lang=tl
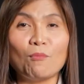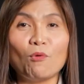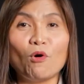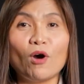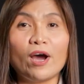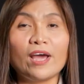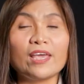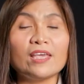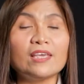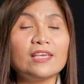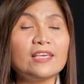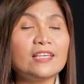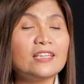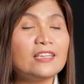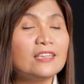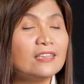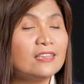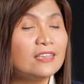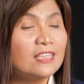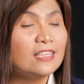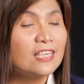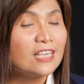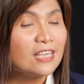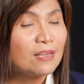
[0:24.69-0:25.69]
mo ay
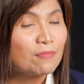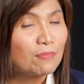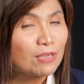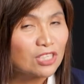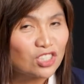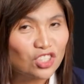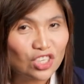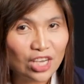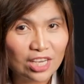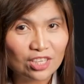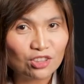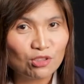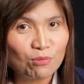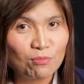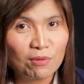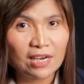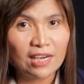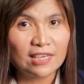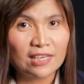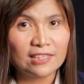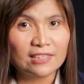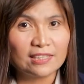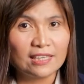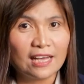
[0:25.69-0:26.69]
hindi masyado
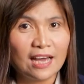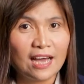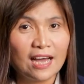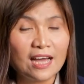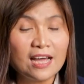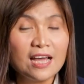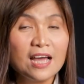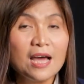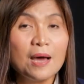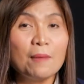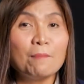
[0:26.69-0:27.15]
maganda.